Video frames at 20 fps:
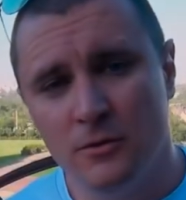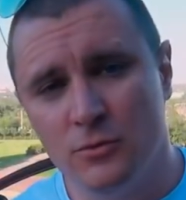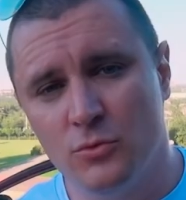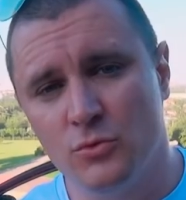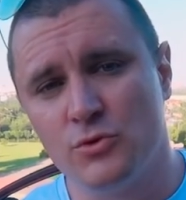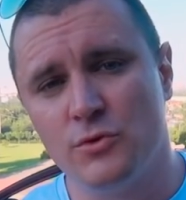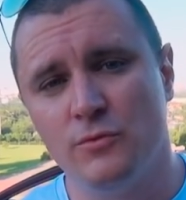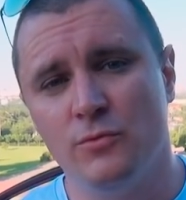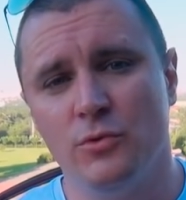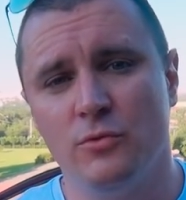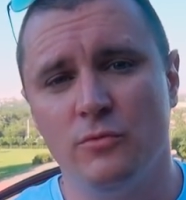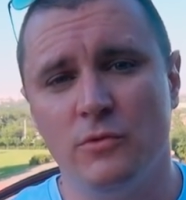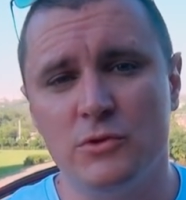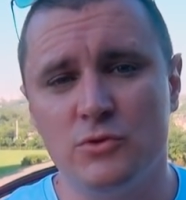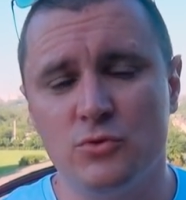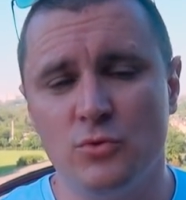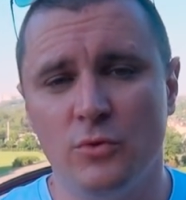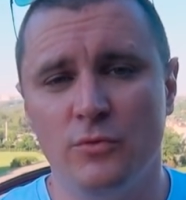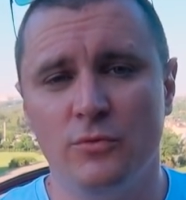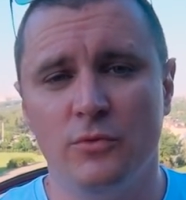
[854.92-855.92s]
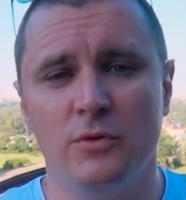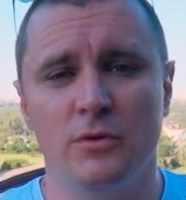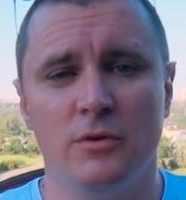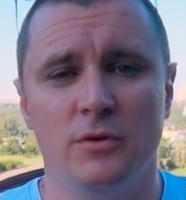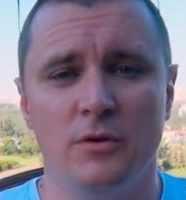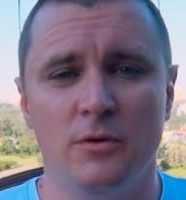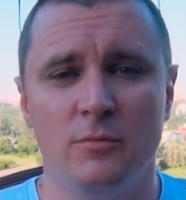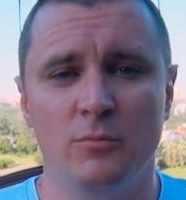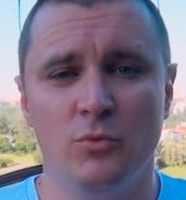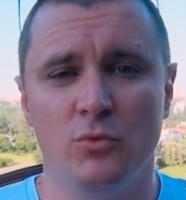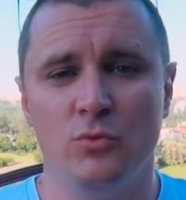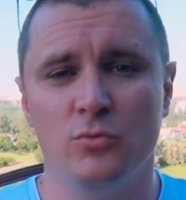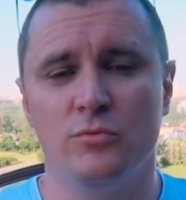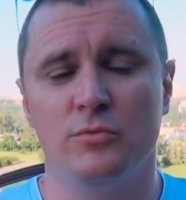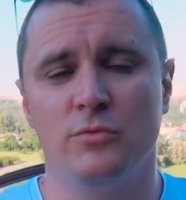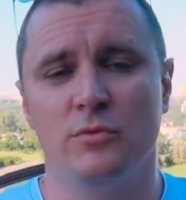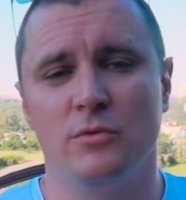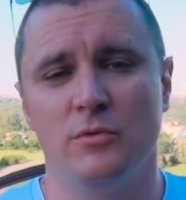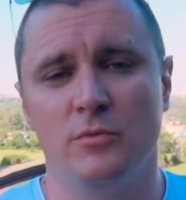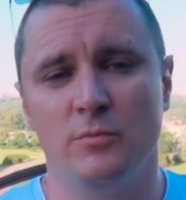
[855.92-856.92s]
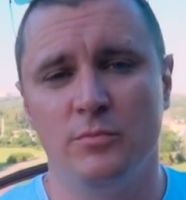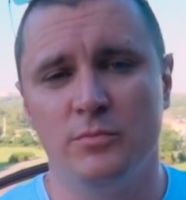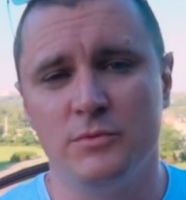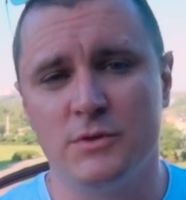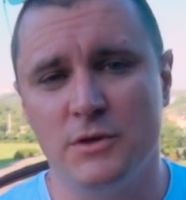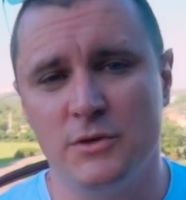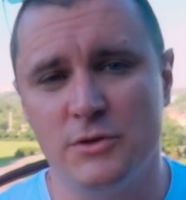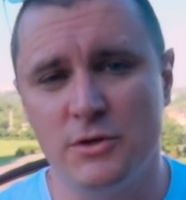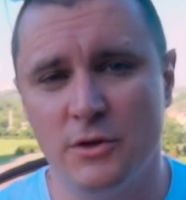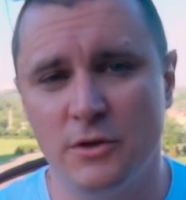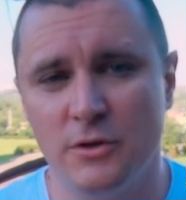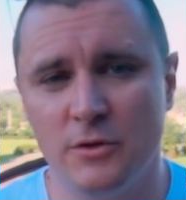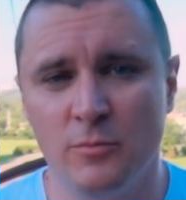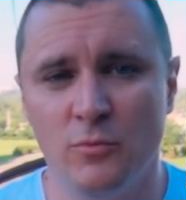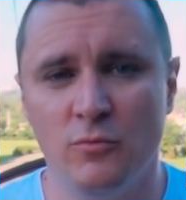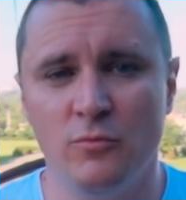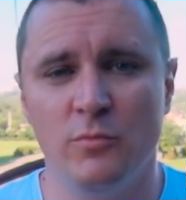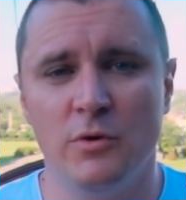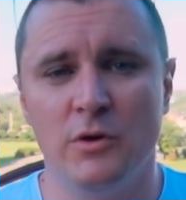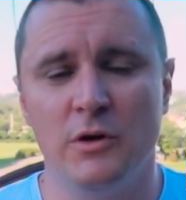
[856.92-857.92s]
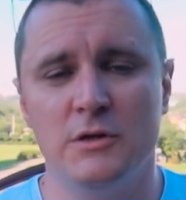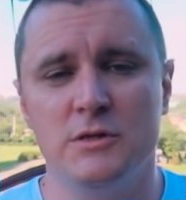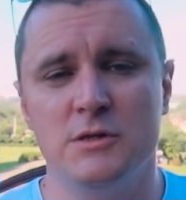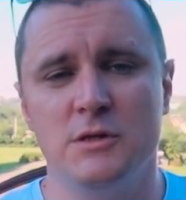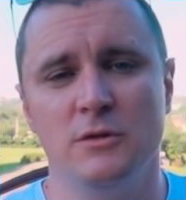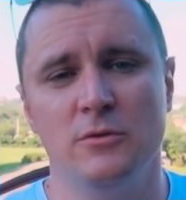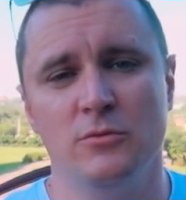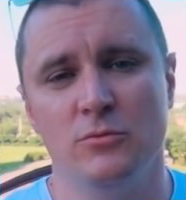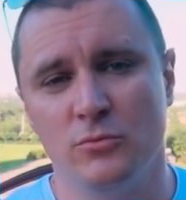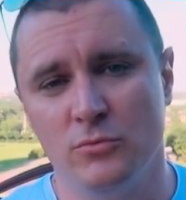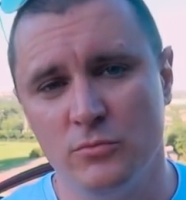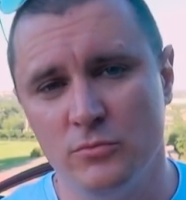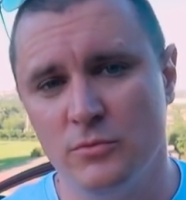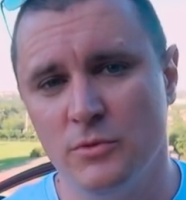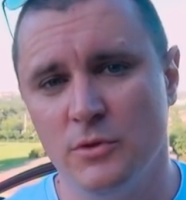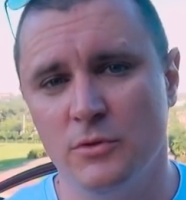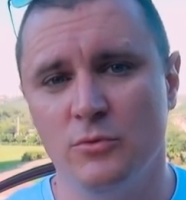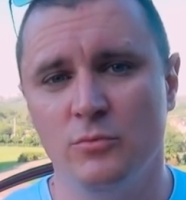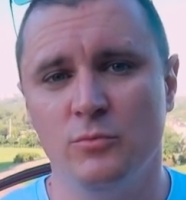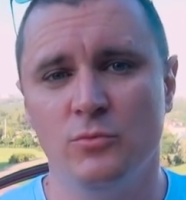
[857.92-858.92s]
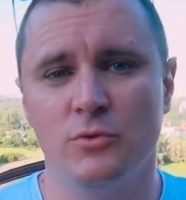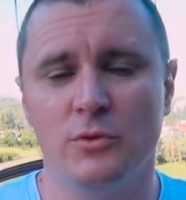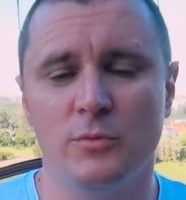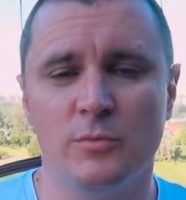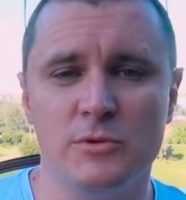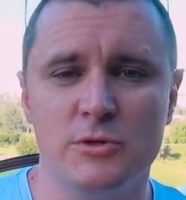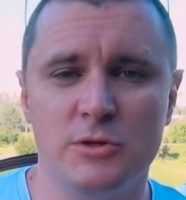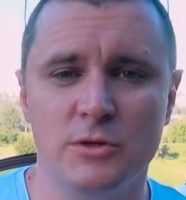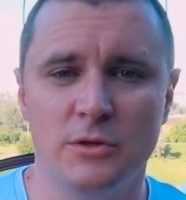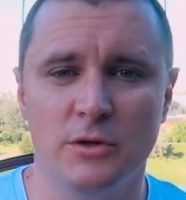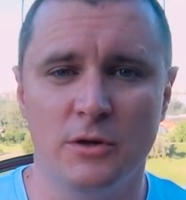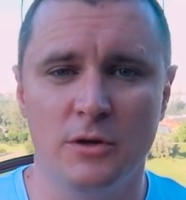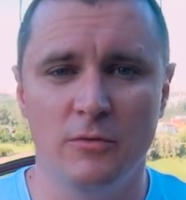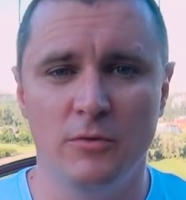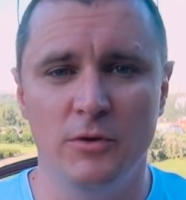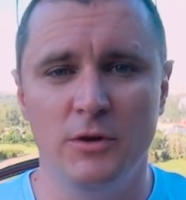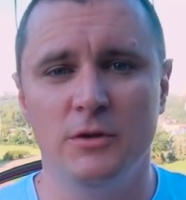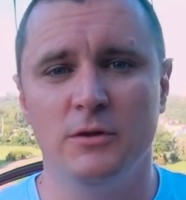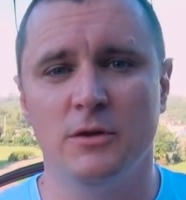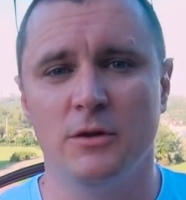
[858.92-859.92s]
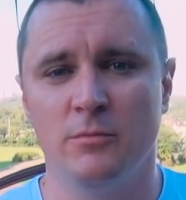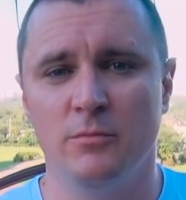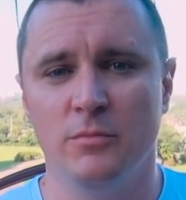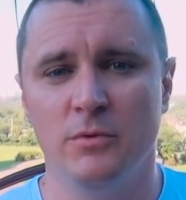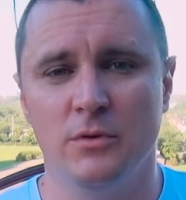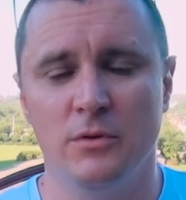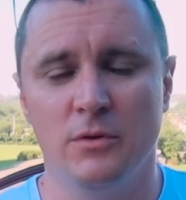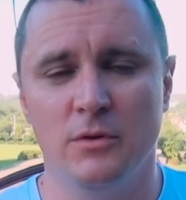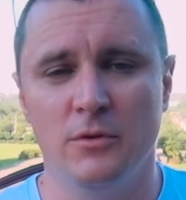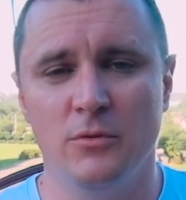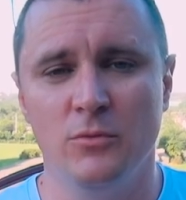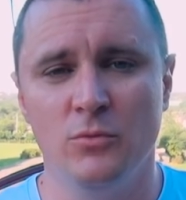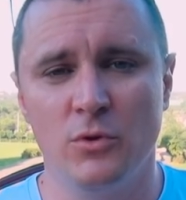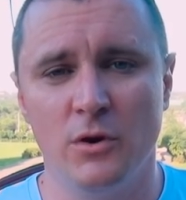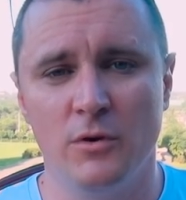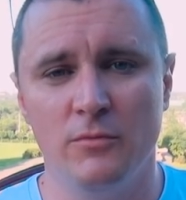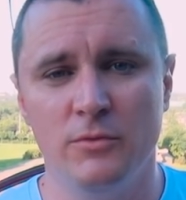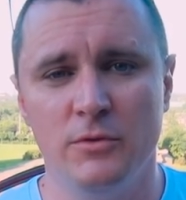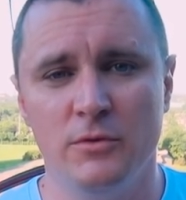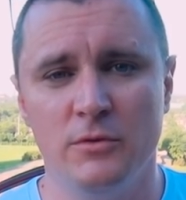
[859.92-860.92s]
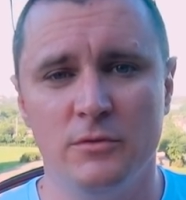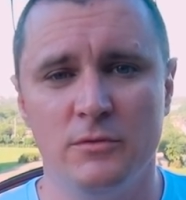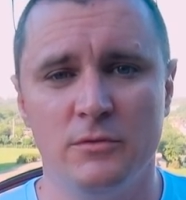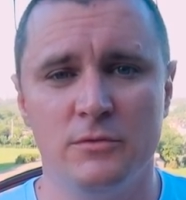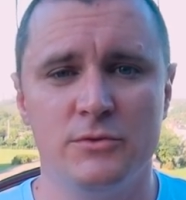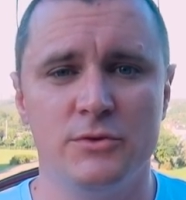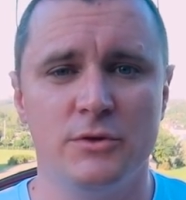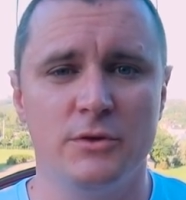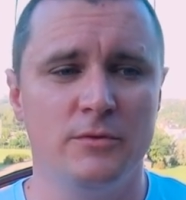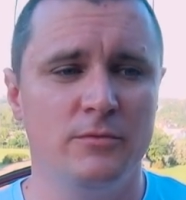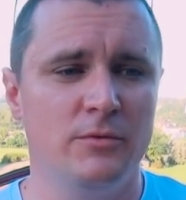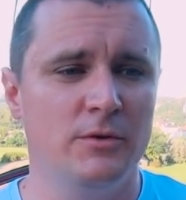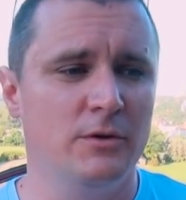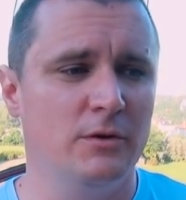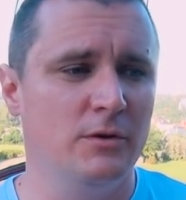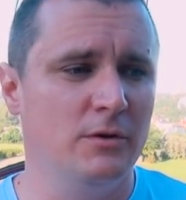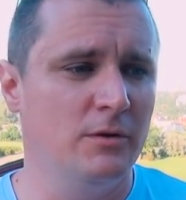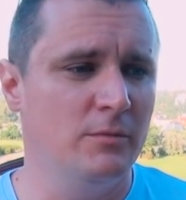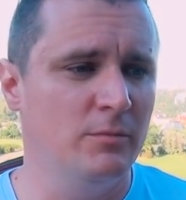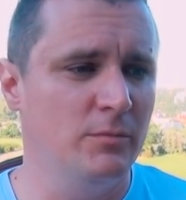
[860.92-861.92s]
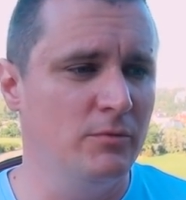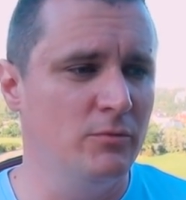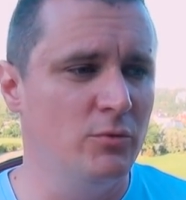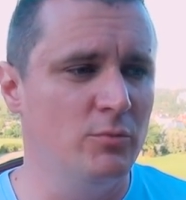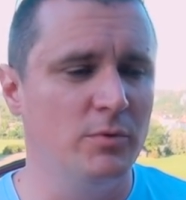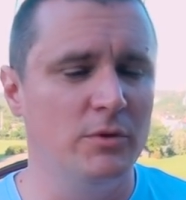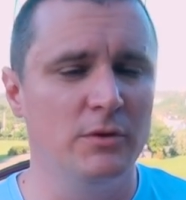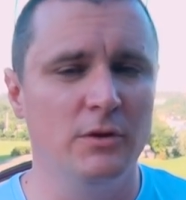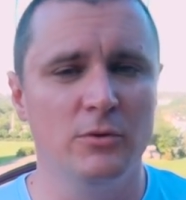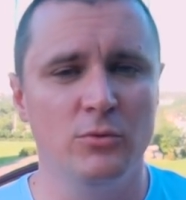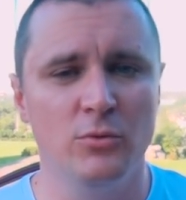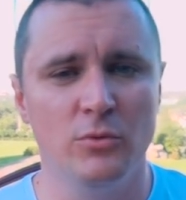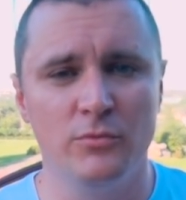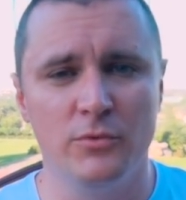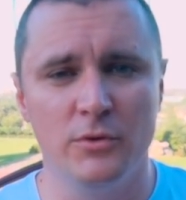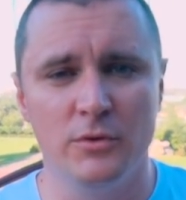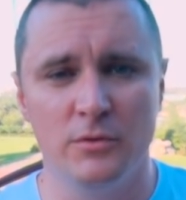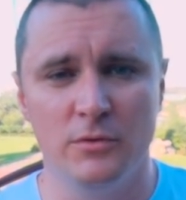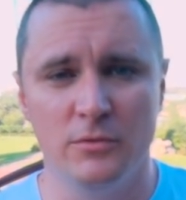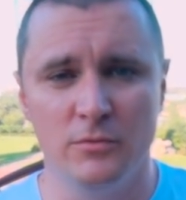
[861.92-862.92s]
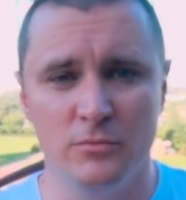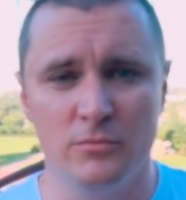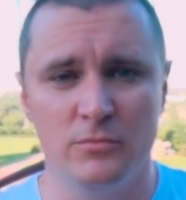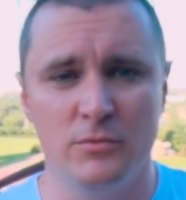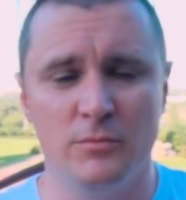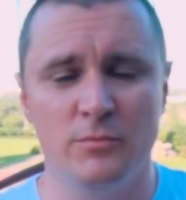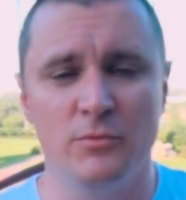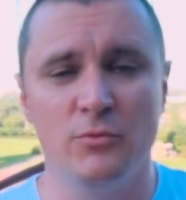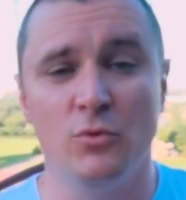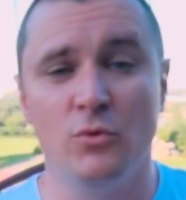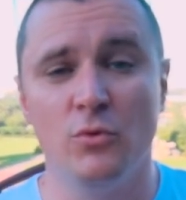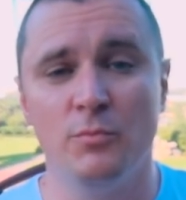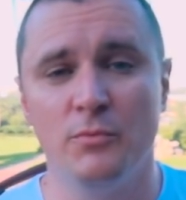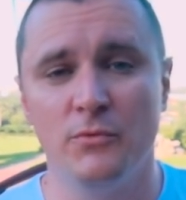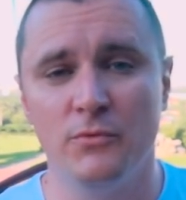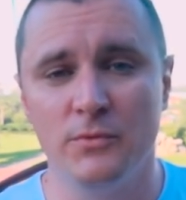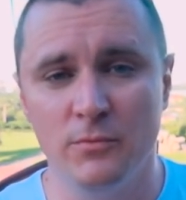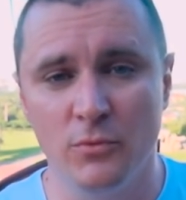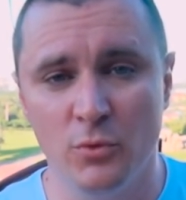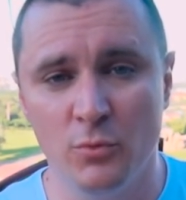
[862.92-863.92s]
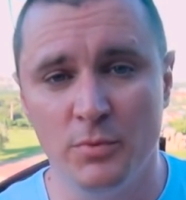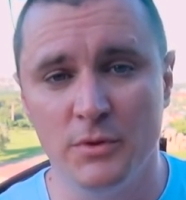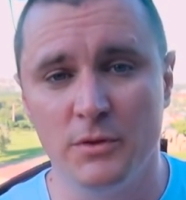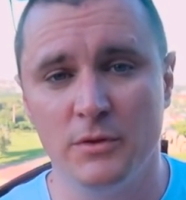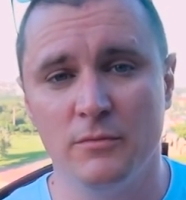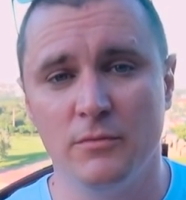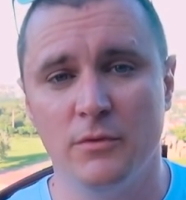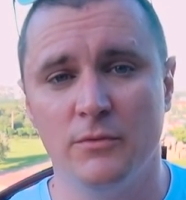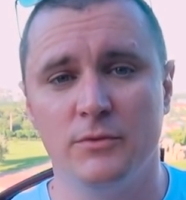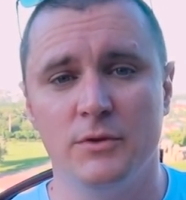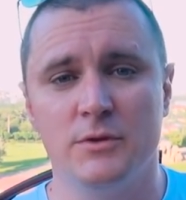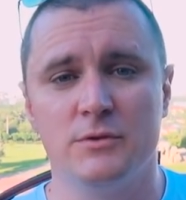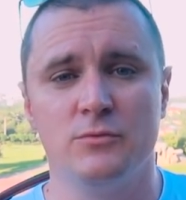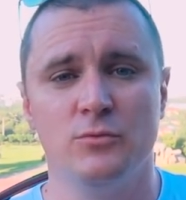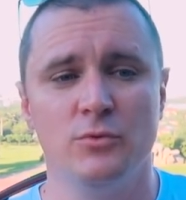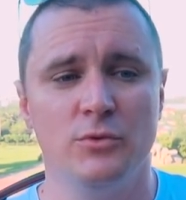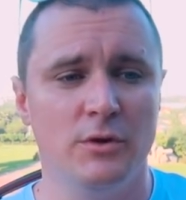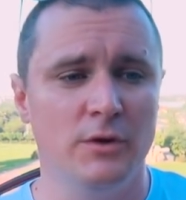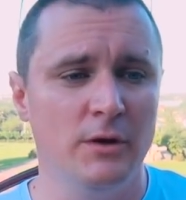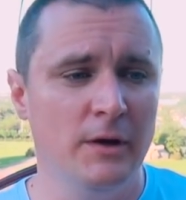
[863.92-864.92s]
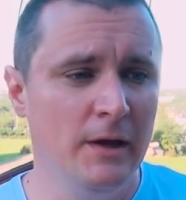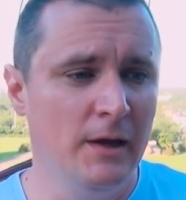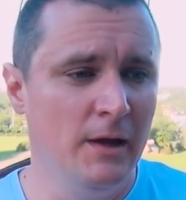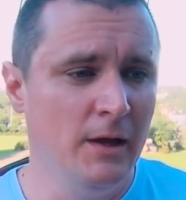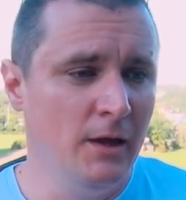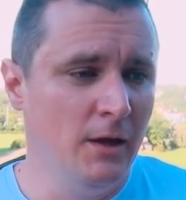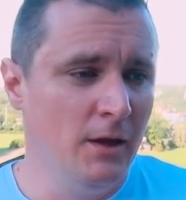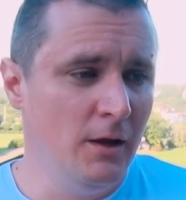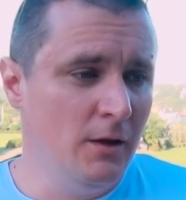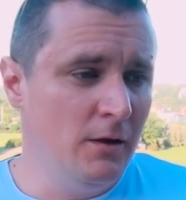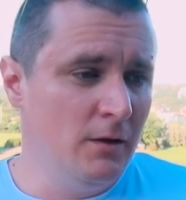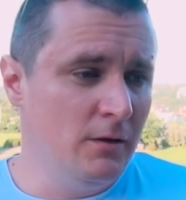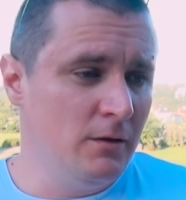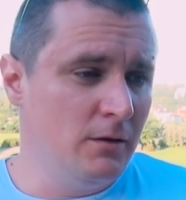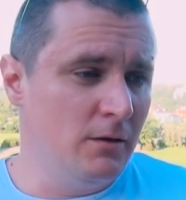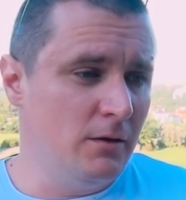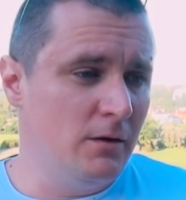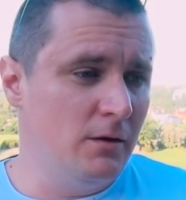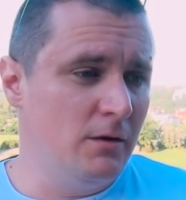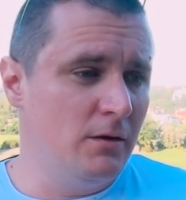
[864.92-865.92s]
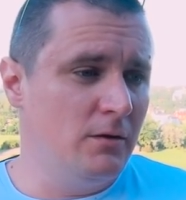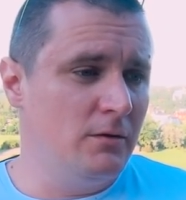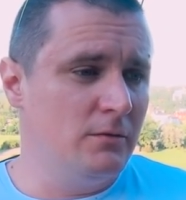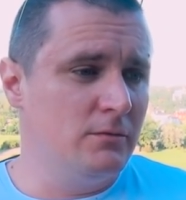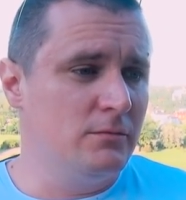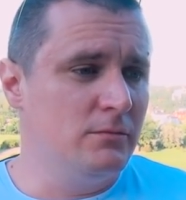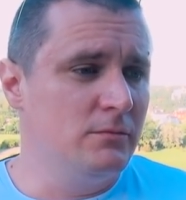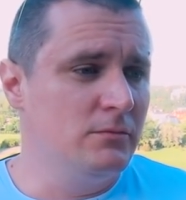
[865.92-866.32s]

Кто живет в Азове, э, могут э, заезжать к нему в магазин. Ну, я думаю, эта машина говорит об уровне человека, его подготовке, ну, его опыте в автозвуке а,